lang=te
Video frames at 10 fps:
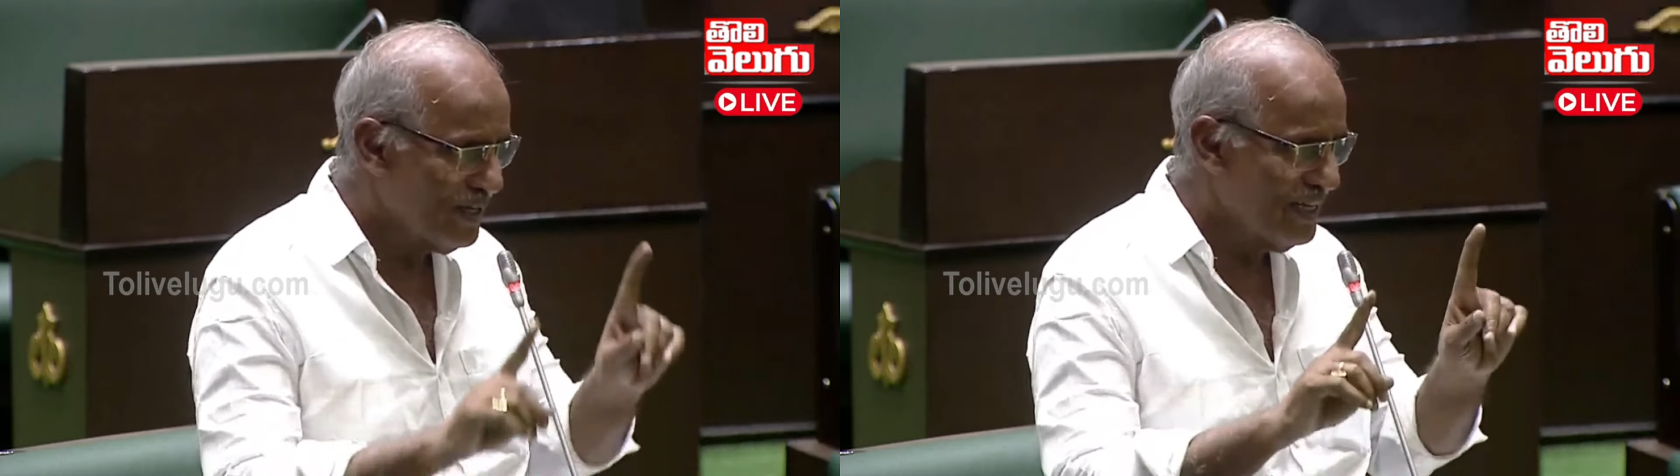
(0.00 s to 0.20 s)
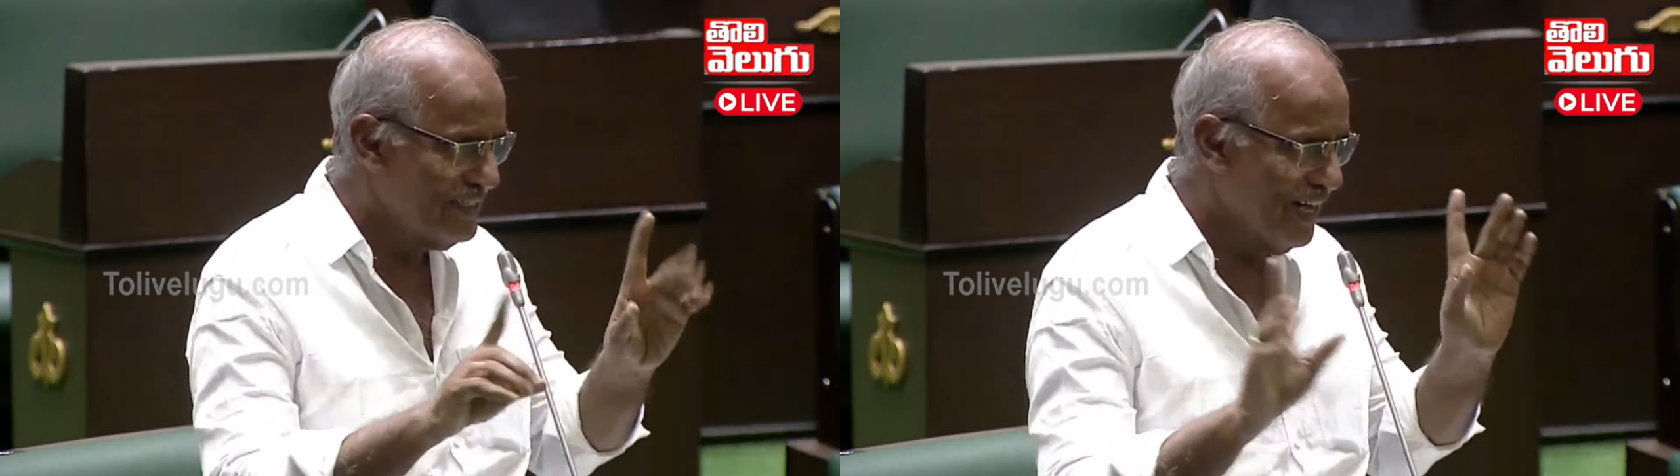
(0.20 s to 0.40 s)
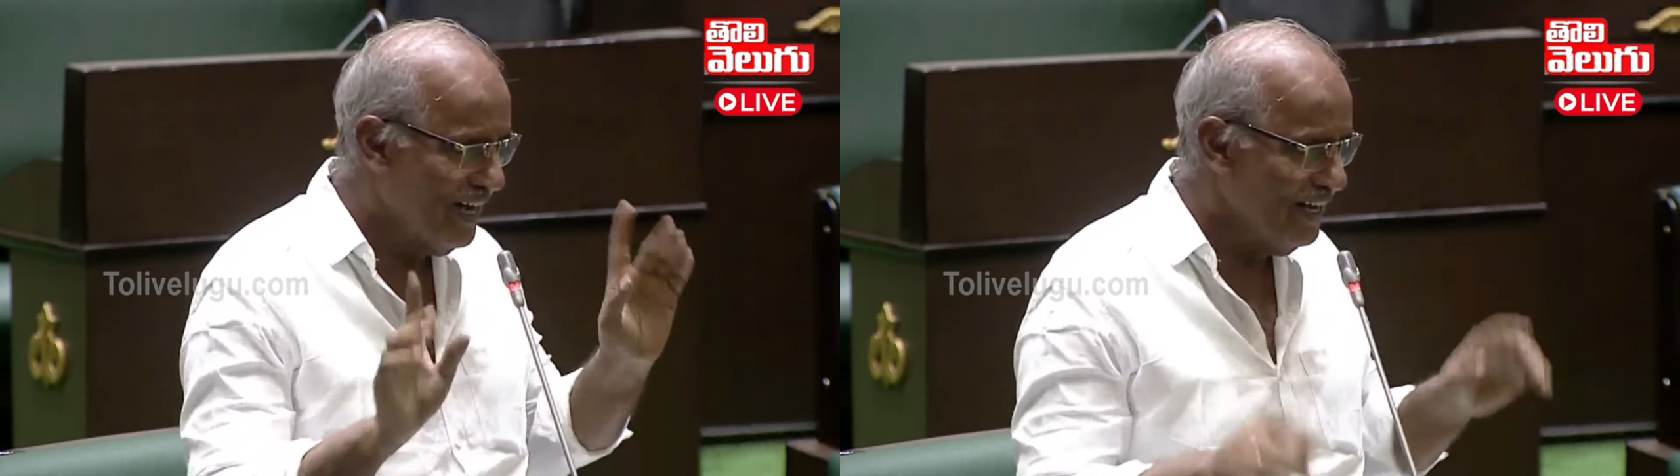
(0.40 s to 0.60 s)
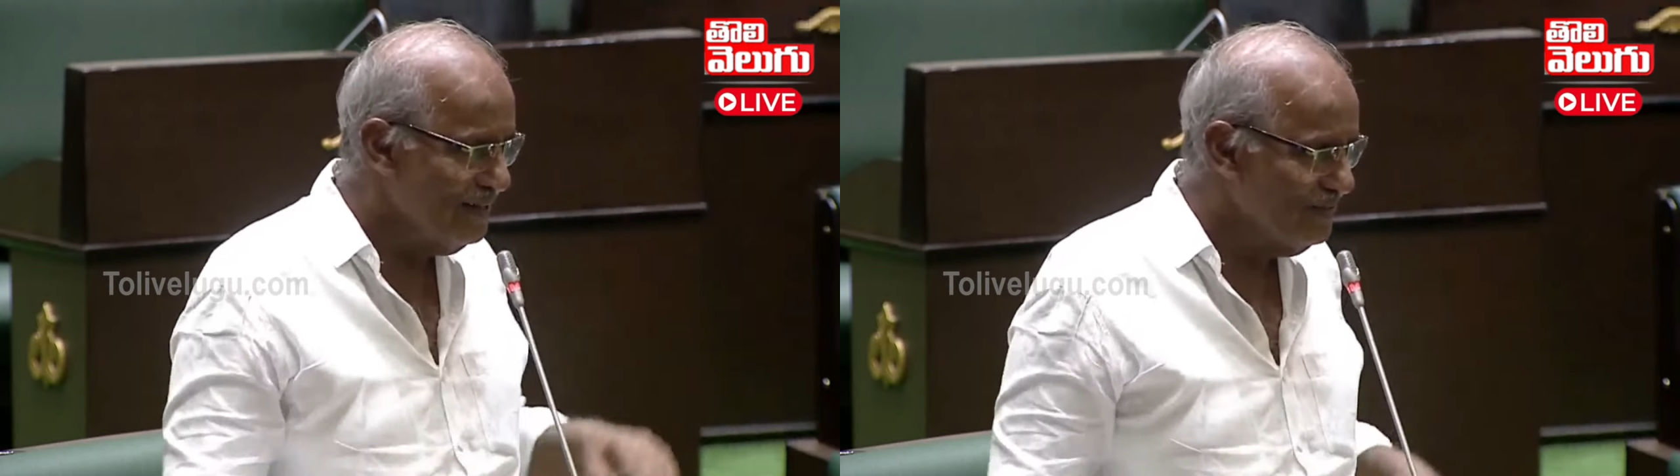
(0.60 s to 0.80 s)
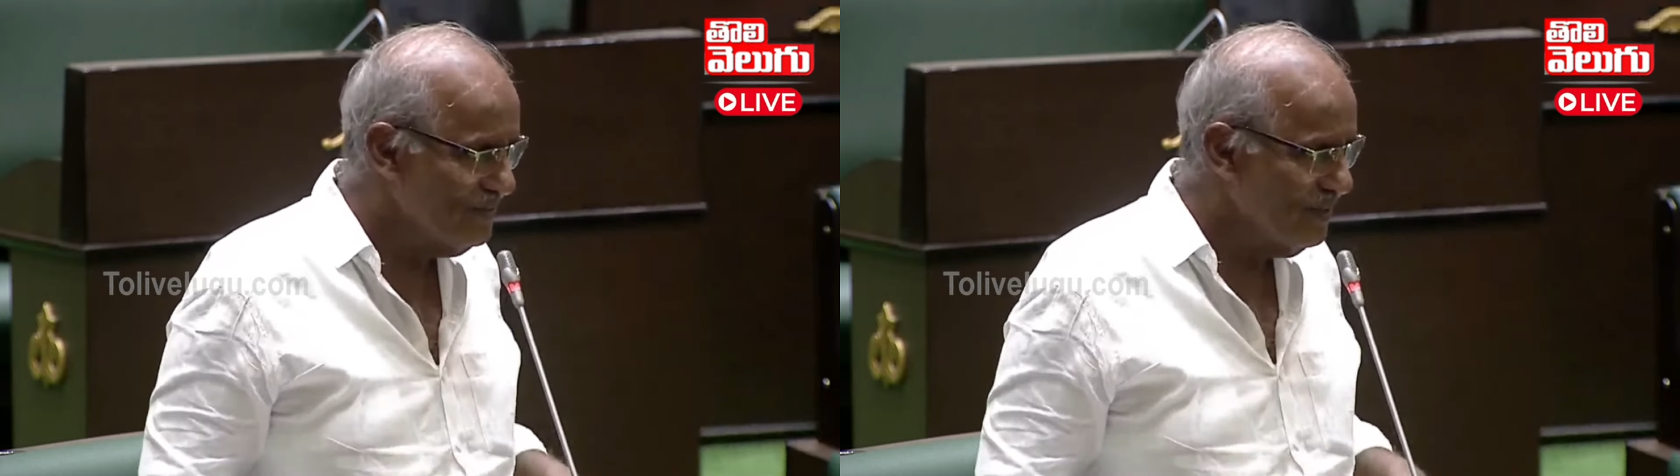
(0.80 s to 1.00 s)
ఒక్కరి సలహా
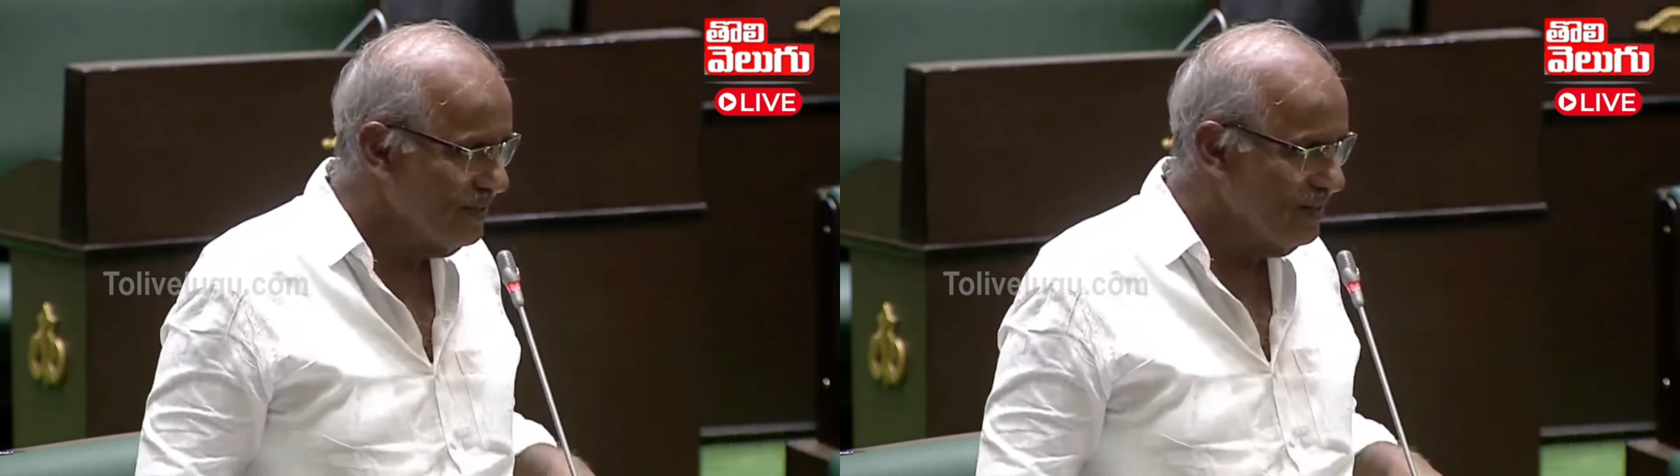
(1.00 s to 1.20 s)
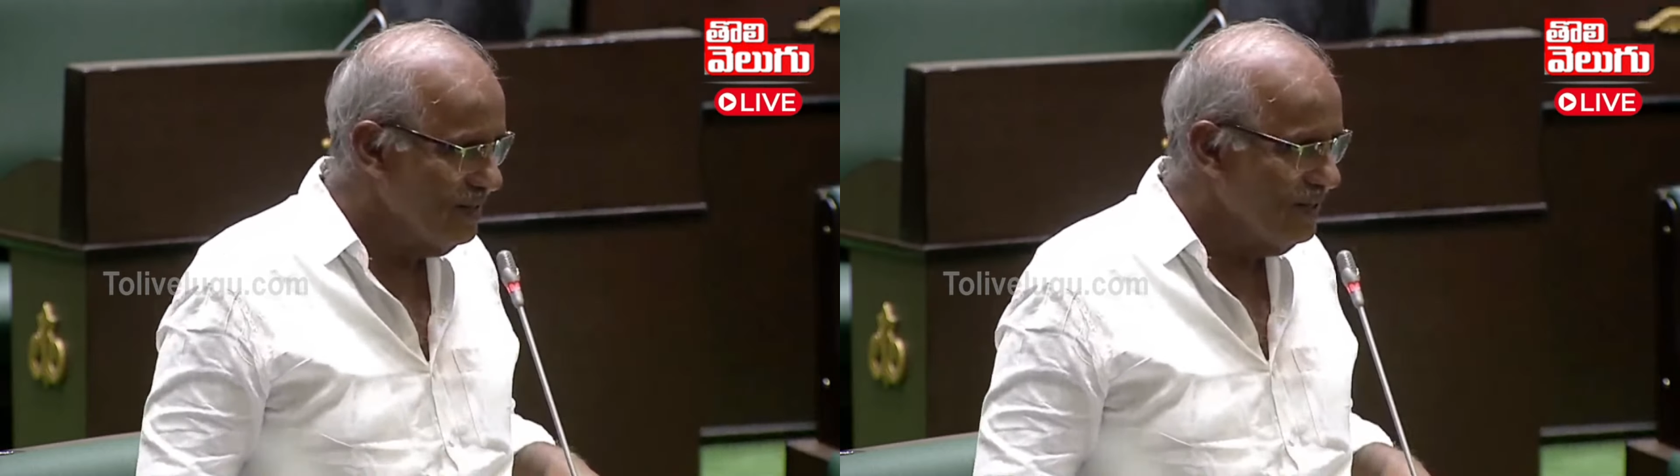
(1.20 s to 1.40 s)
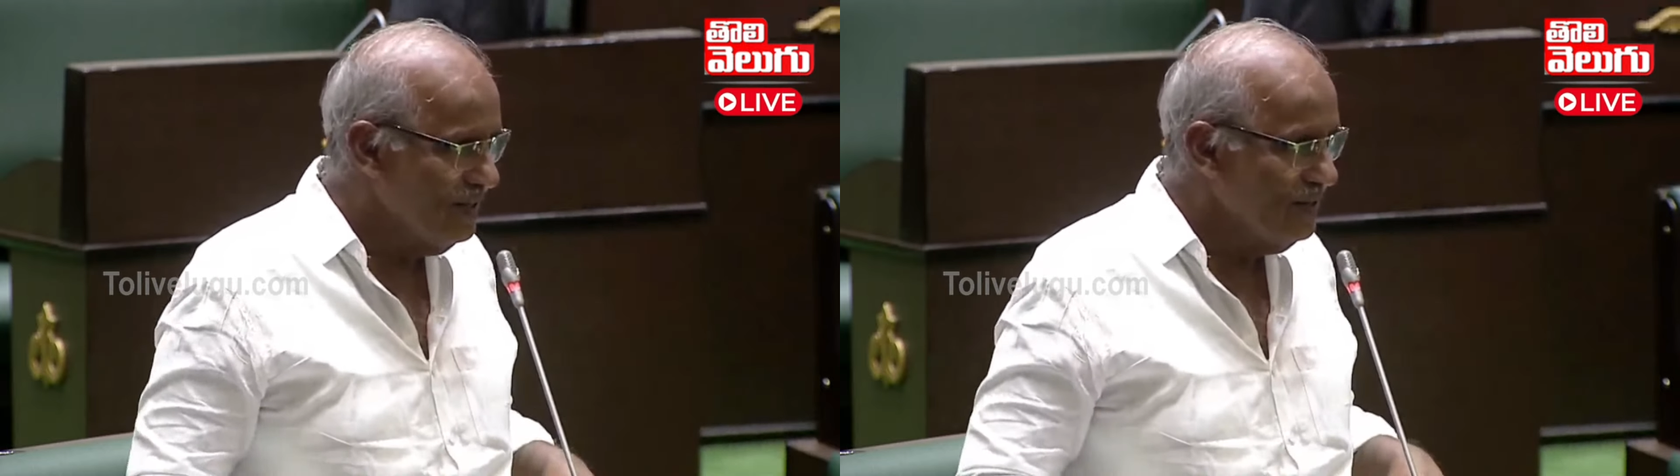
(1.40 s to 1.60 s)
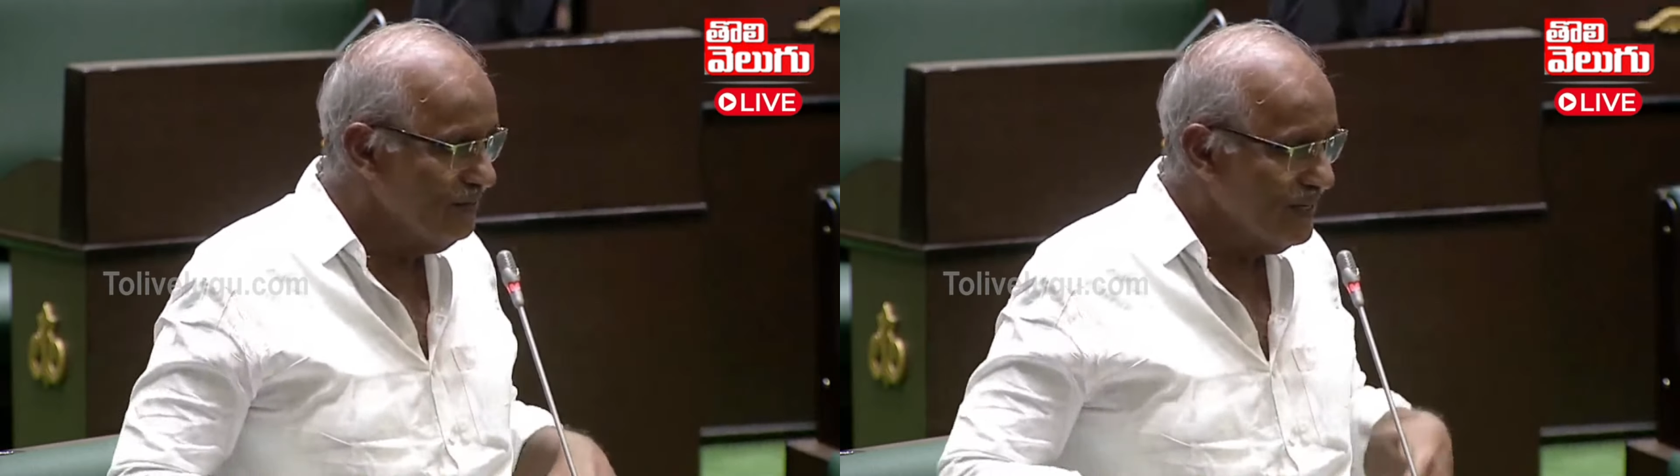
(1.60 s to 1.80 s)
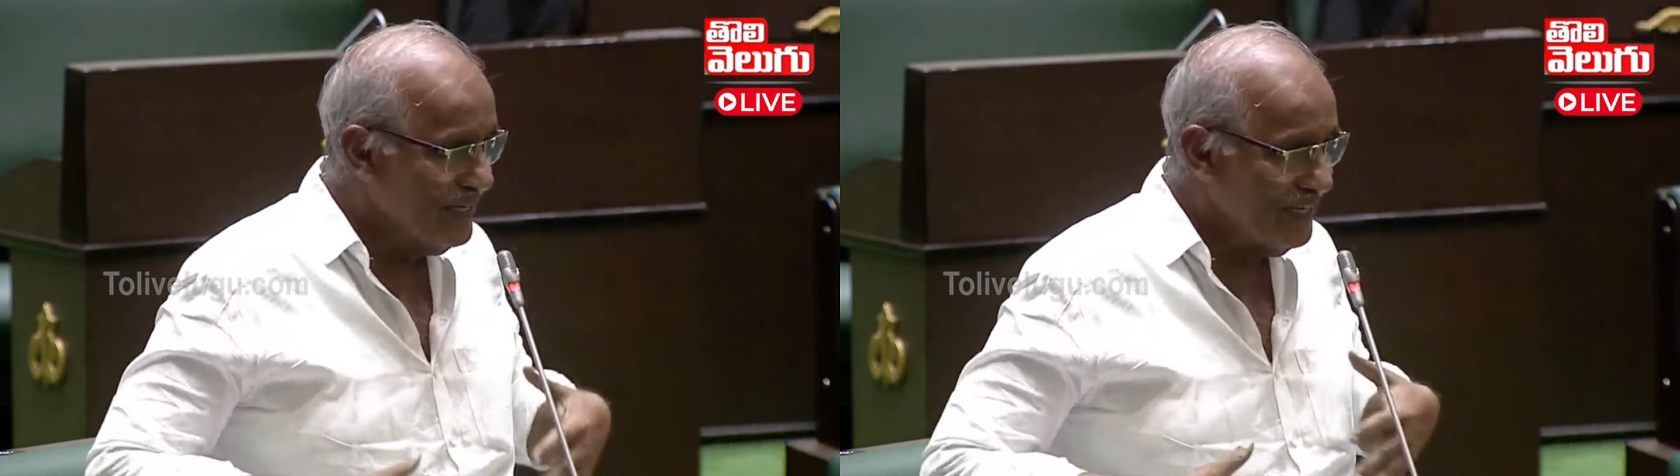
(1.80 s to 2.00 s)

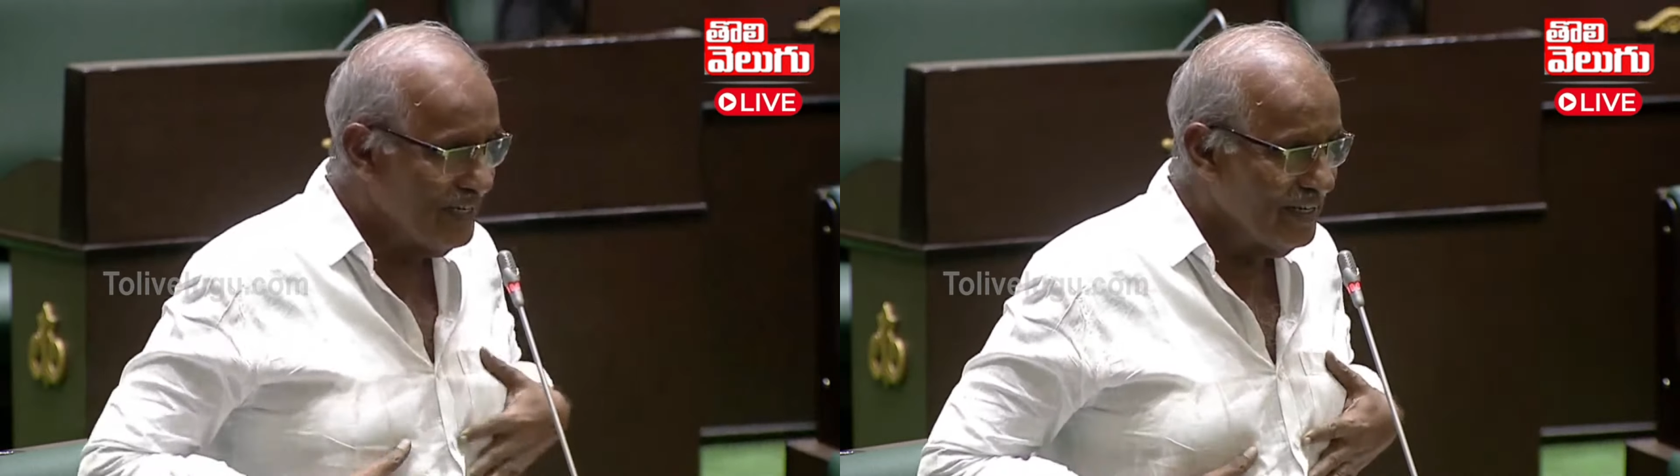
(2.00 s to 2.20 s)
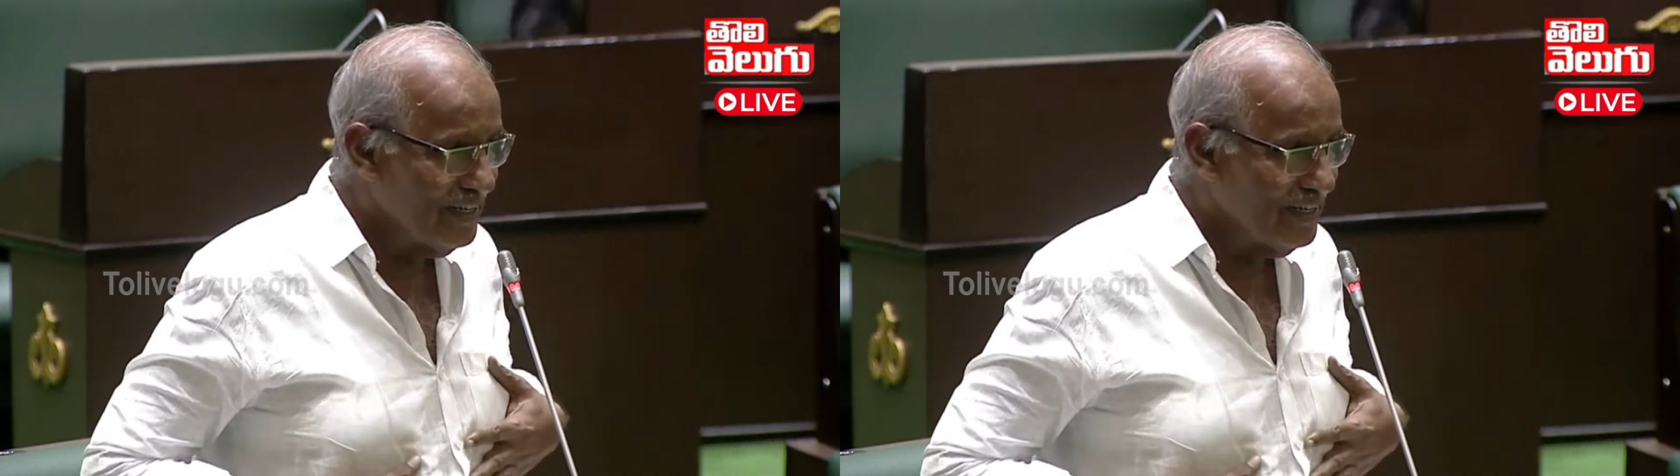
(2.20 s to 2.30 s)
మరి